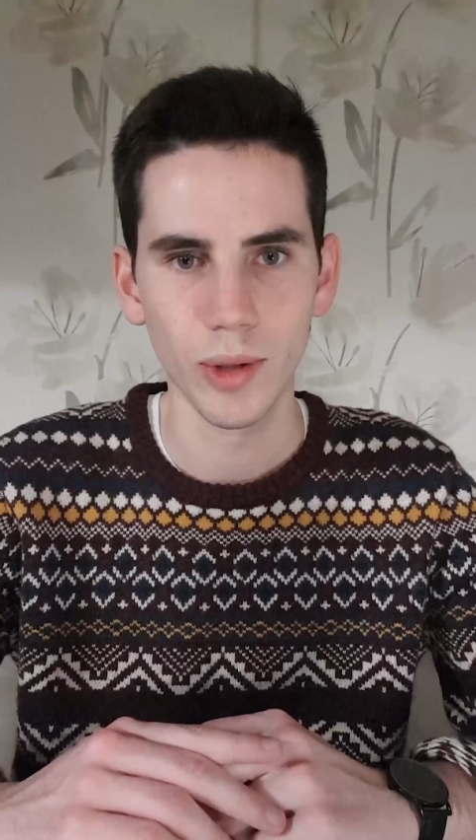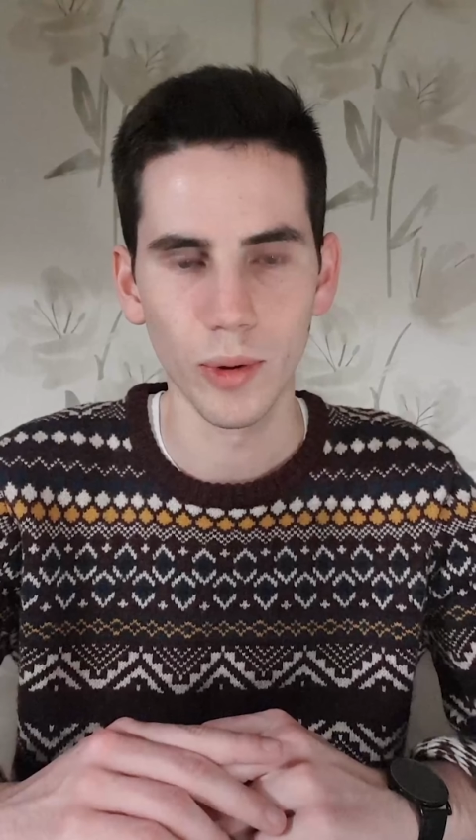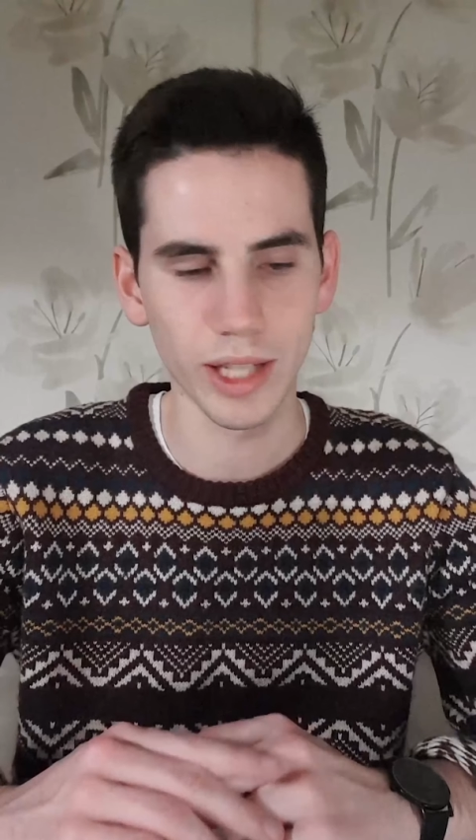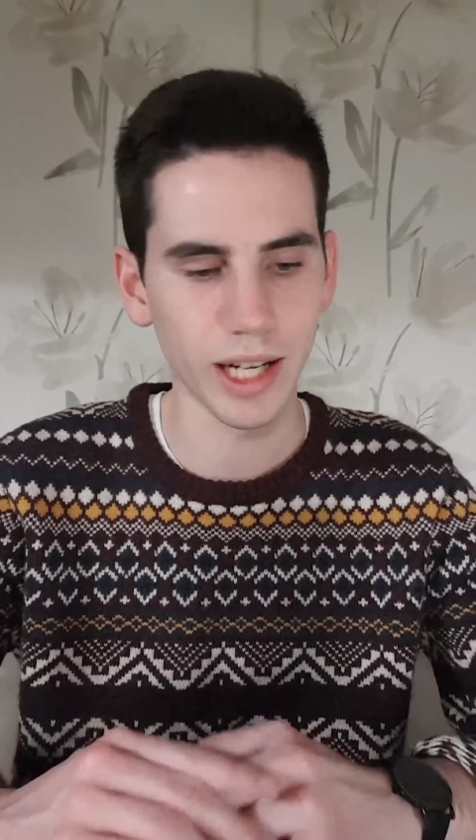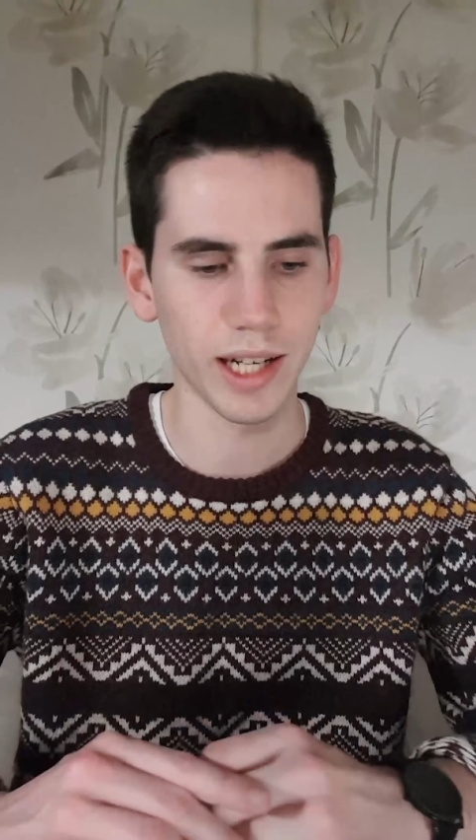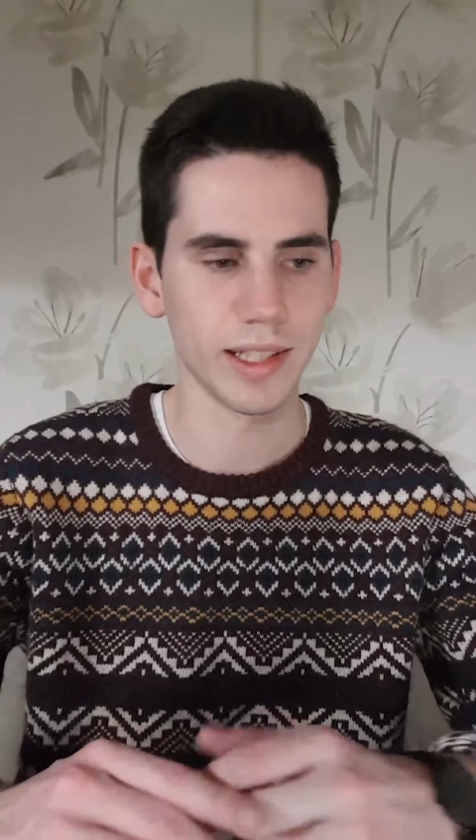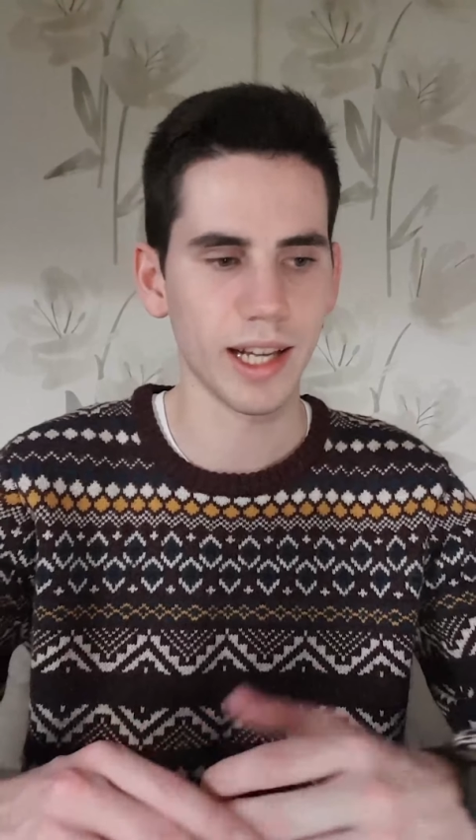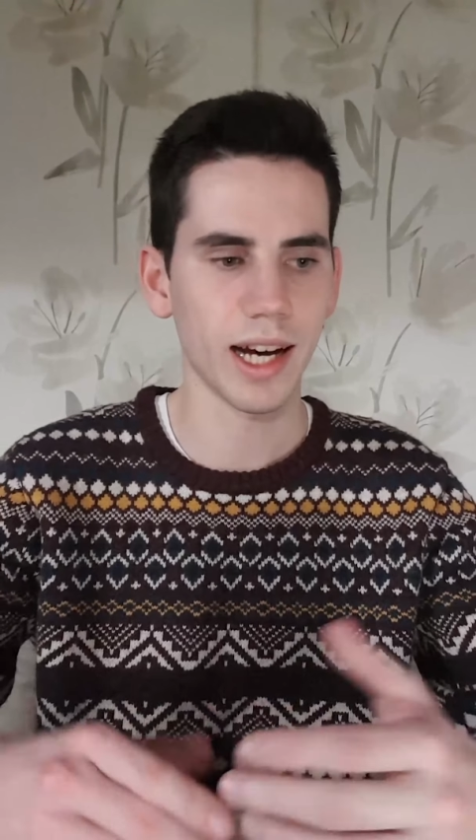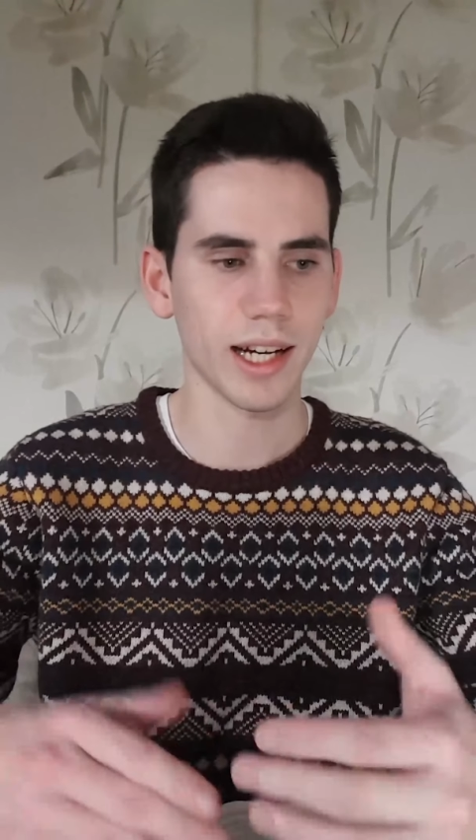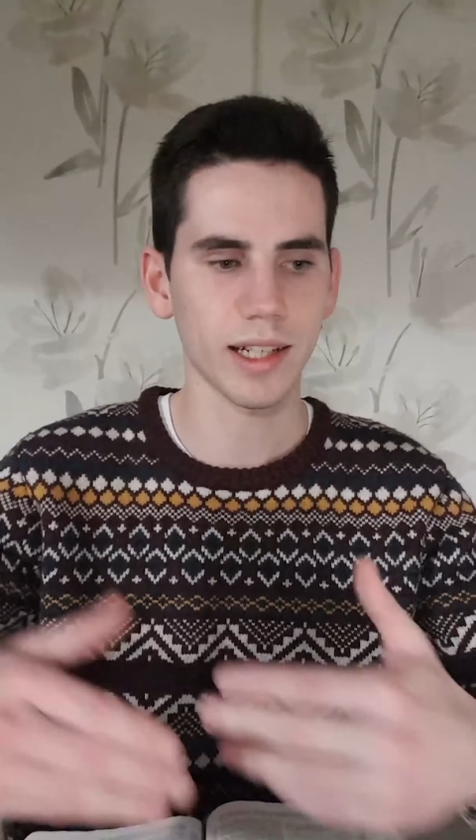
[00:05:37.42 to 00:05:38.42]
oder
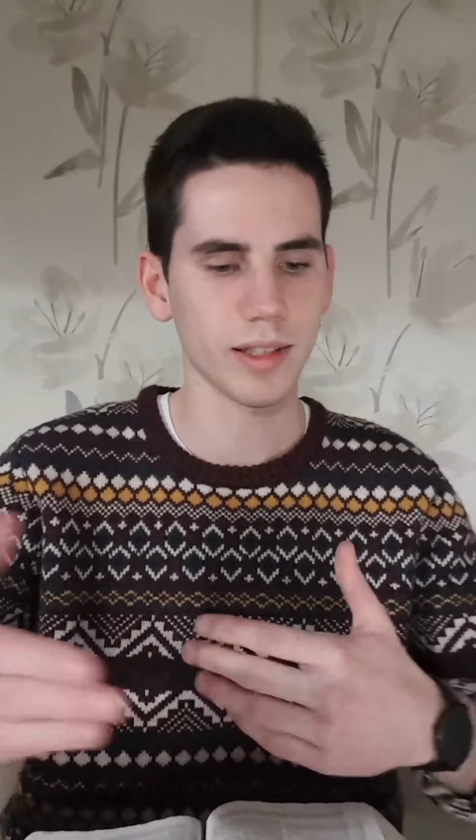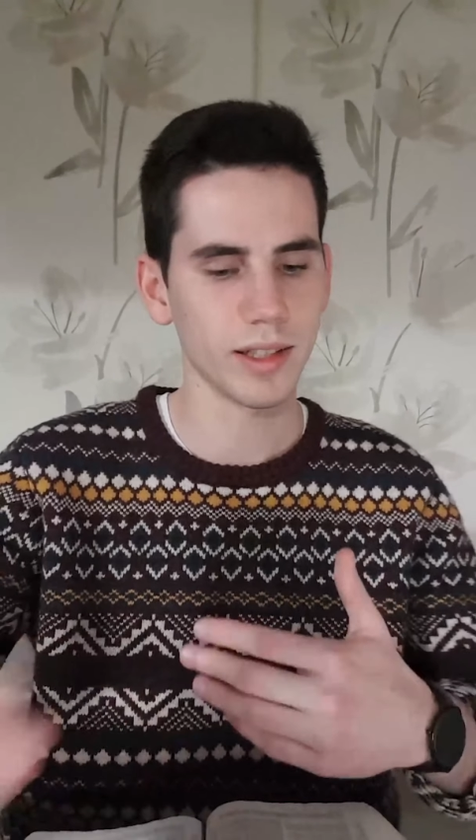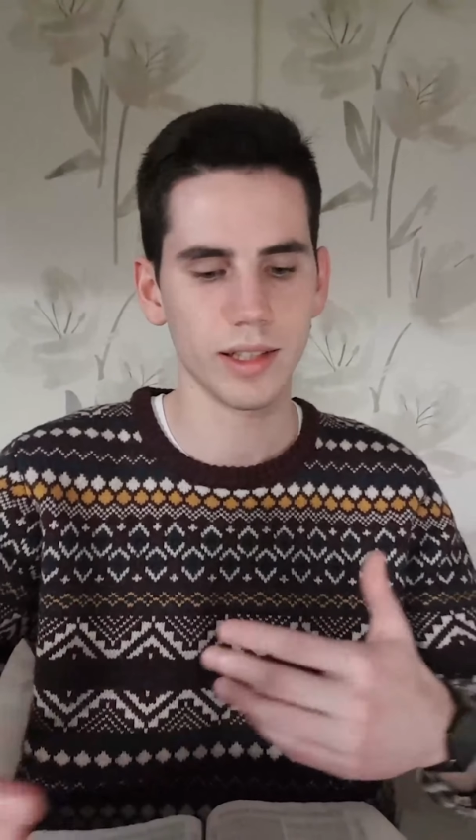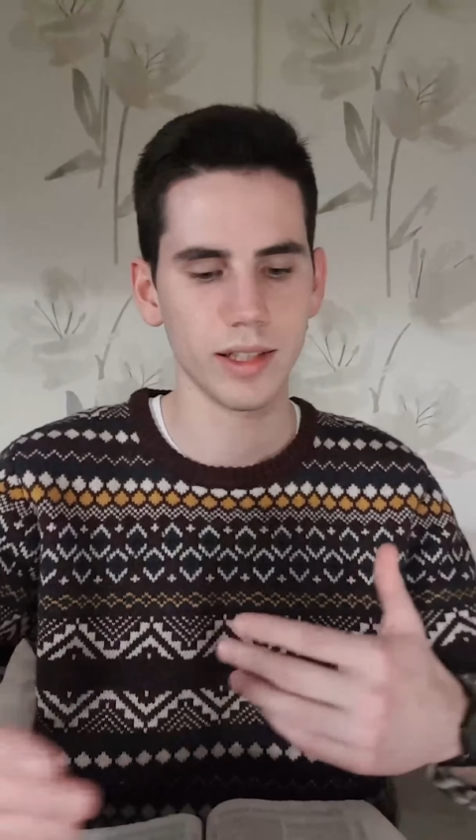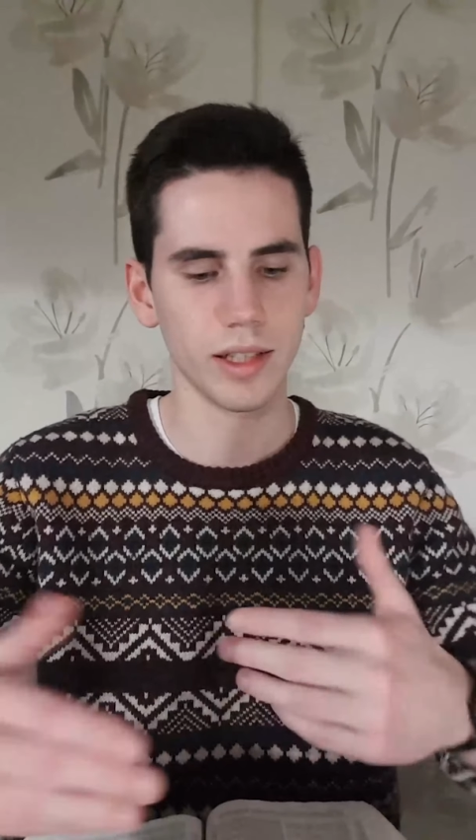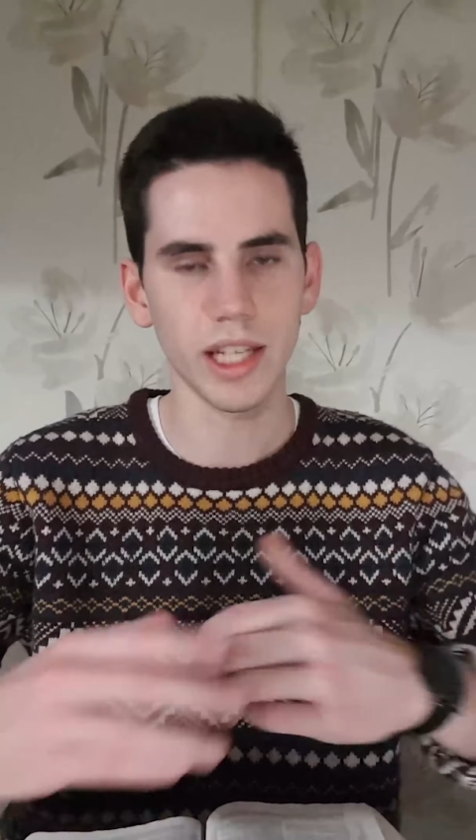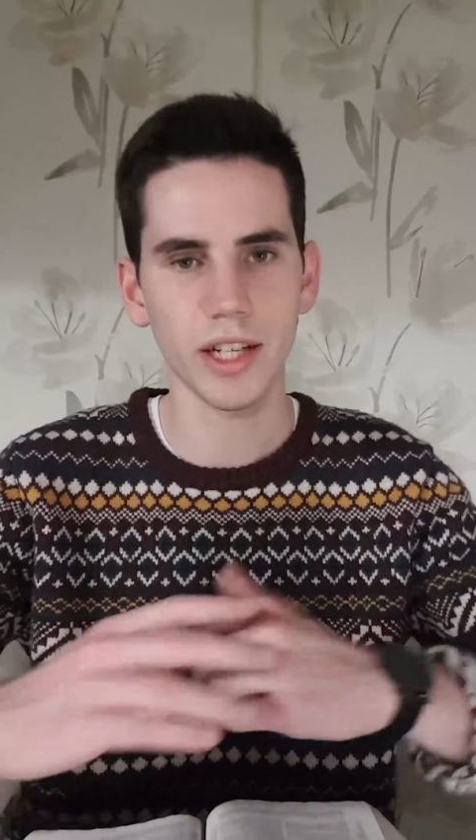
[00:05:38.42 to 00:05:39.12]
nach äh,